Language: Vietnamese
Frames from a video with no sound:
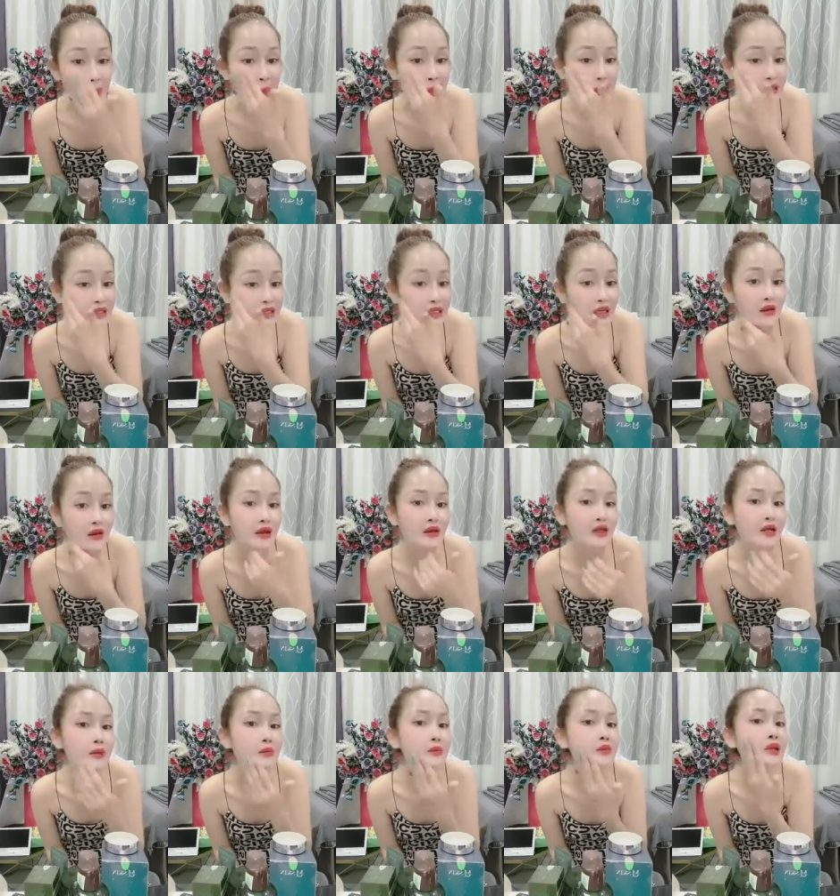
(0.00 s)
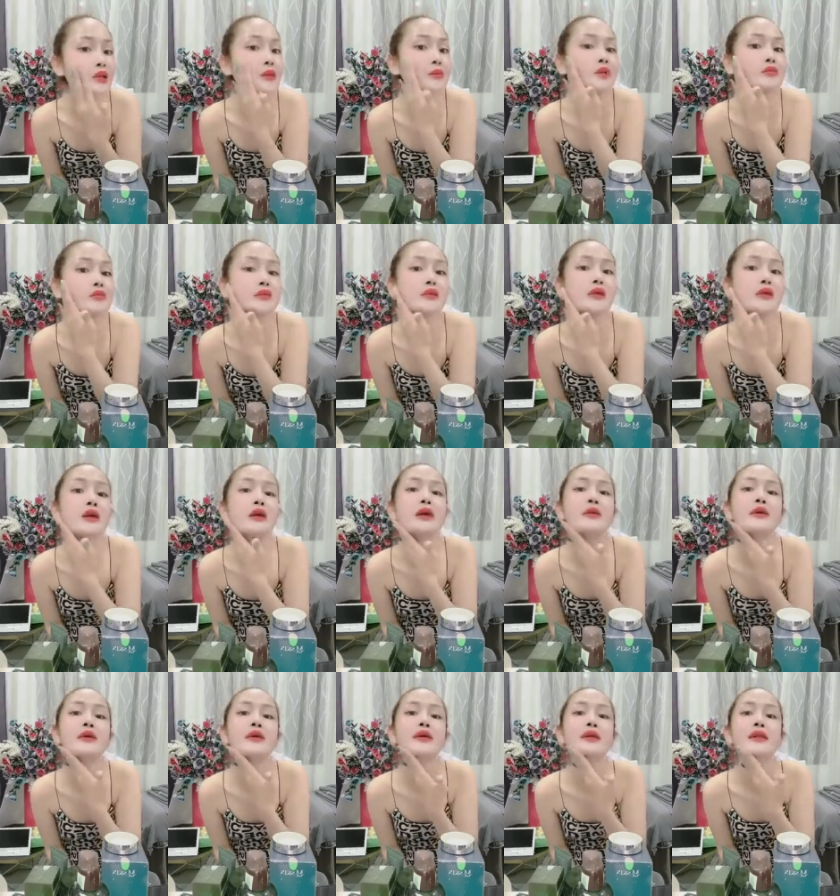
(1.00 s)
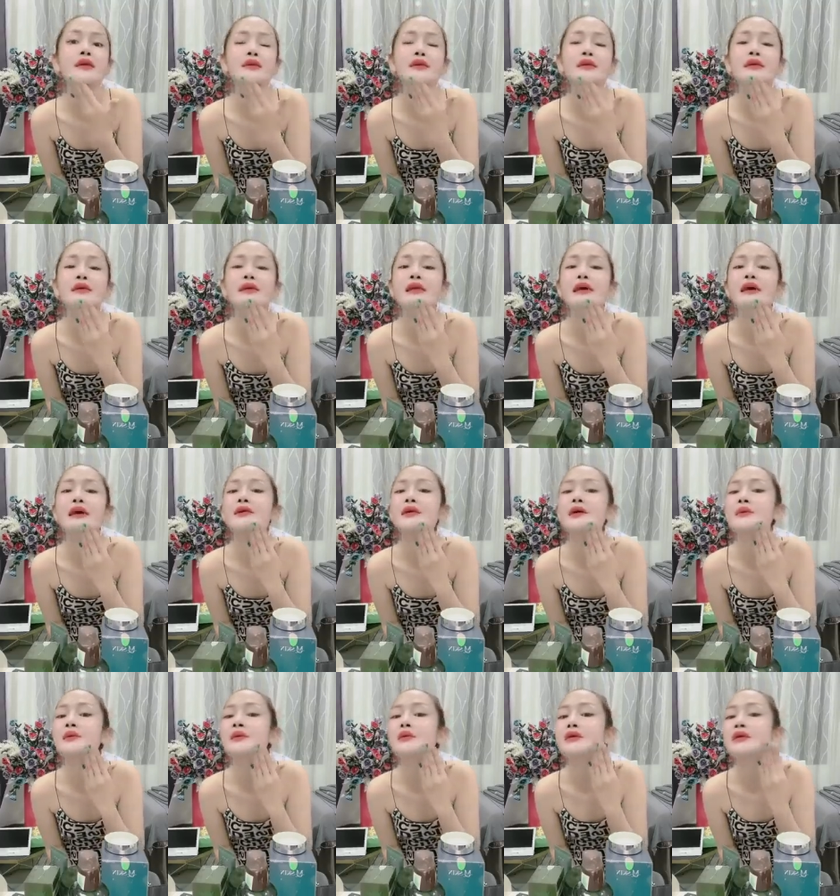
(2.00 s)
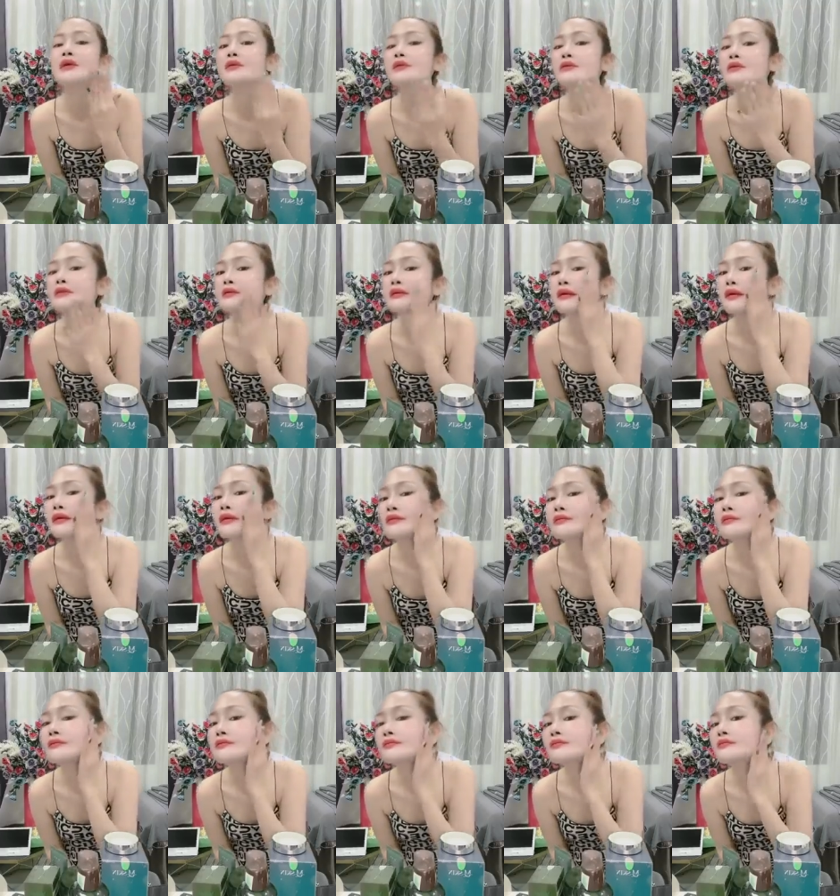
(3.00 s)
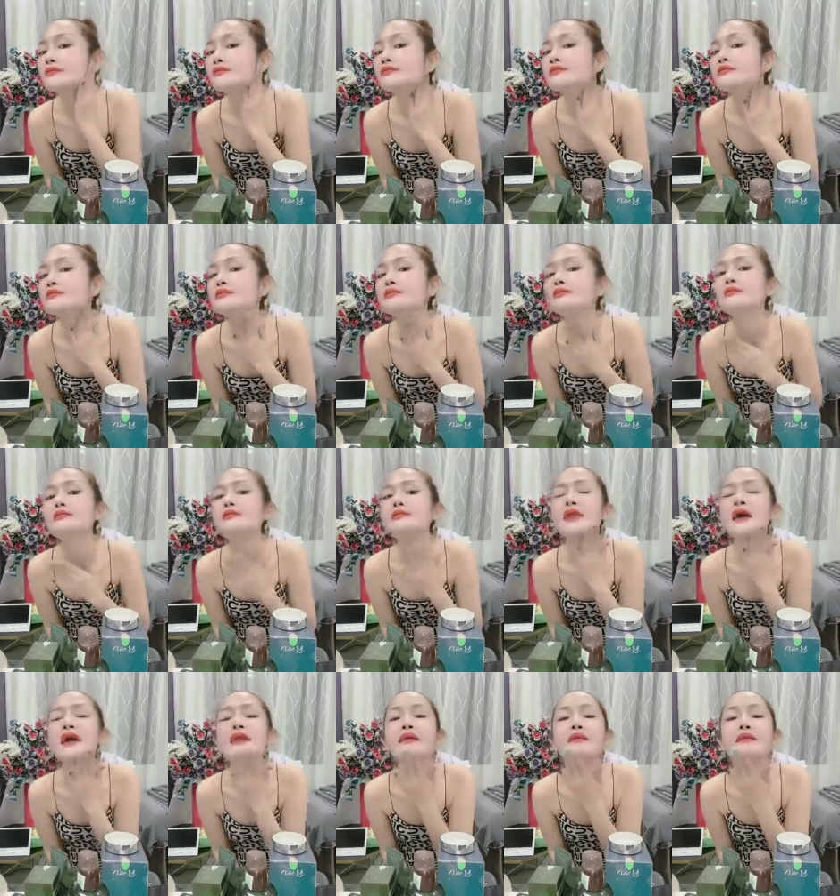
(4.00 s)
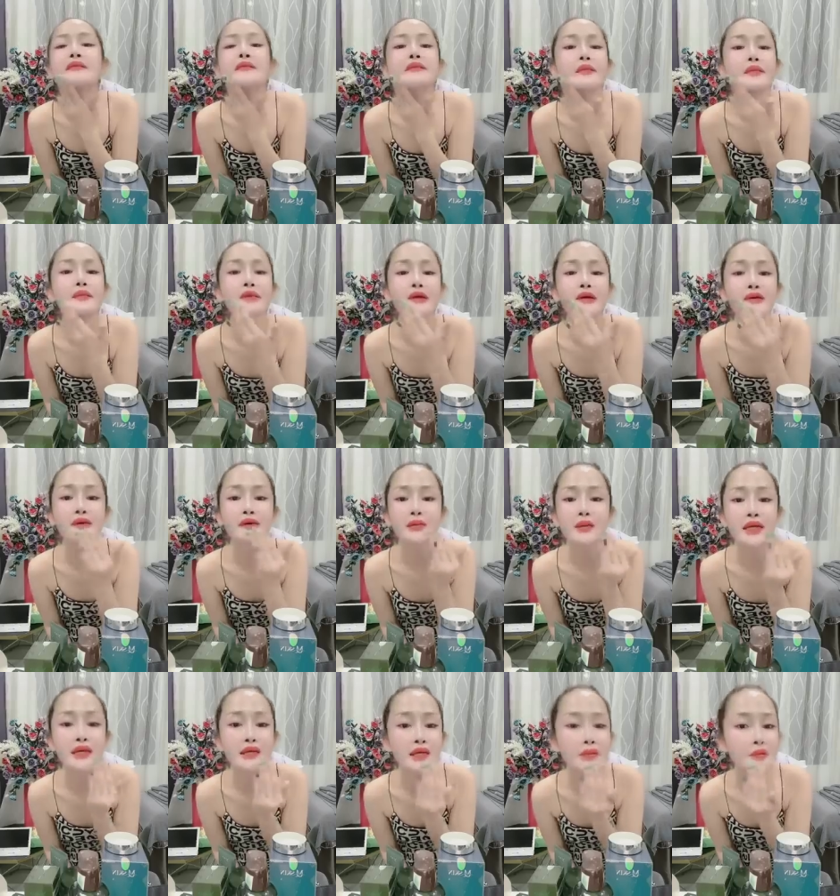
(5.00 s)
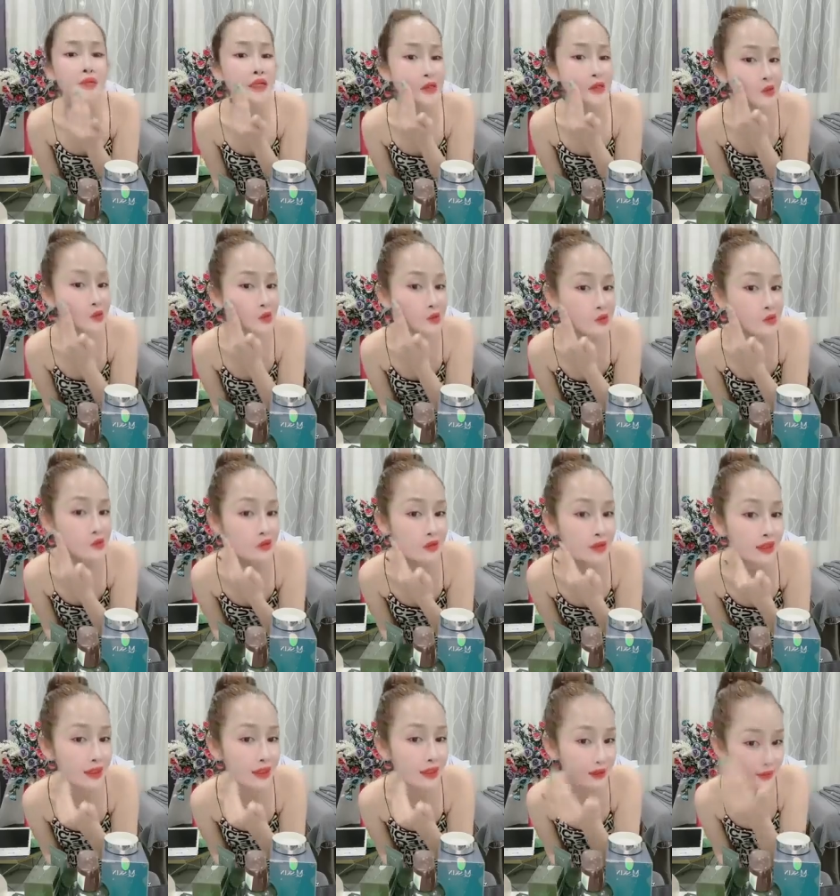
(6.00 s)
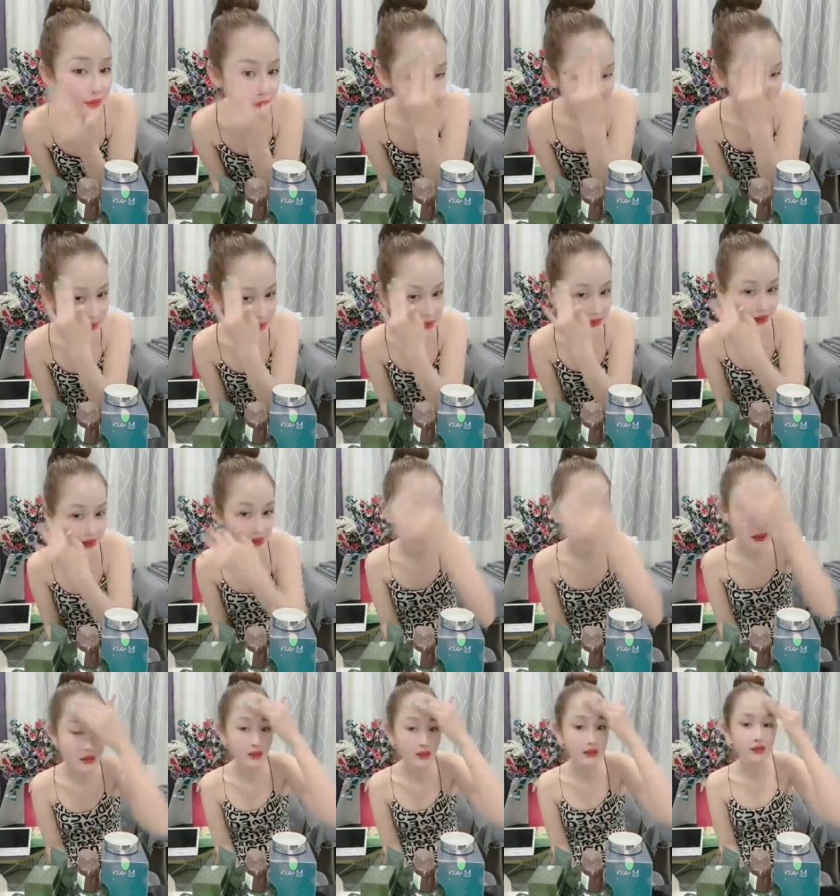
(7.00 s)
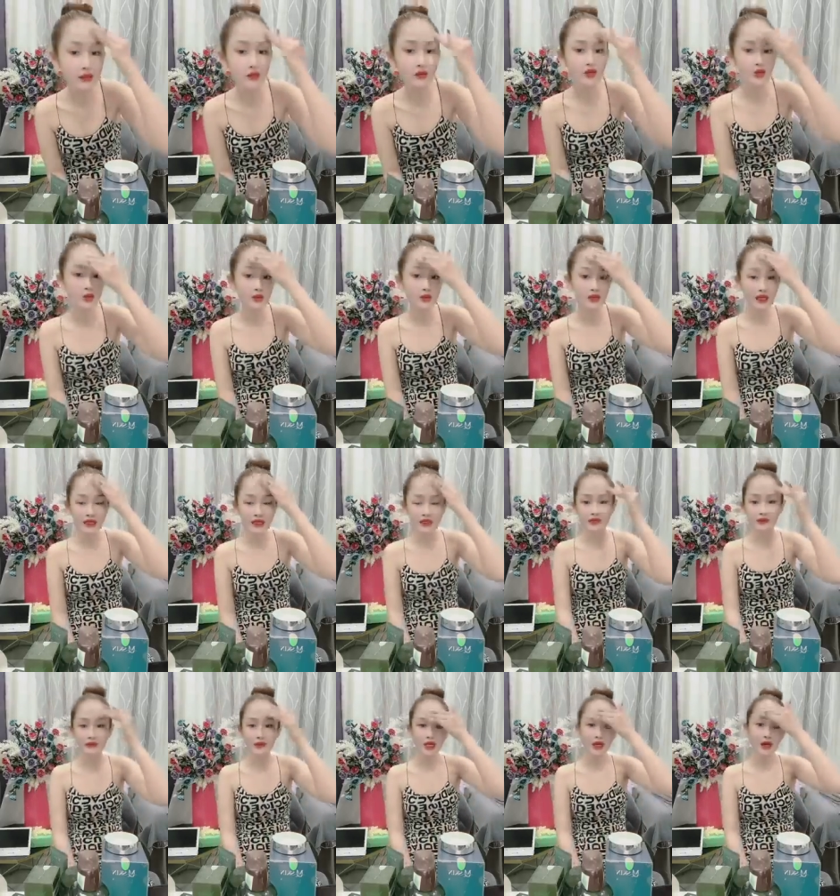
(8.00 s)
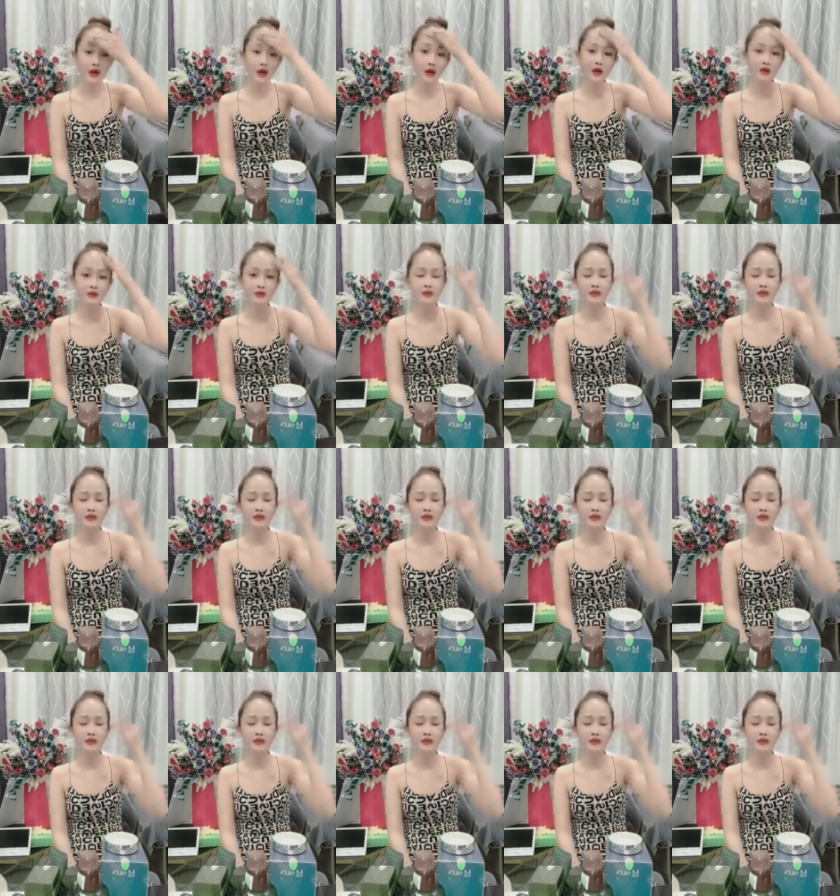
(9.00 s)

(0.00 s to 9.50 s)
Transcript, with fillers: sức tới đâu là căng, căng bóng tới đó là mọi người thấy nhìn cái da của em mọi người đó đây rất là mê em này luôn đây tại sao nó hot thì nói chung ra cái gì mà nó hot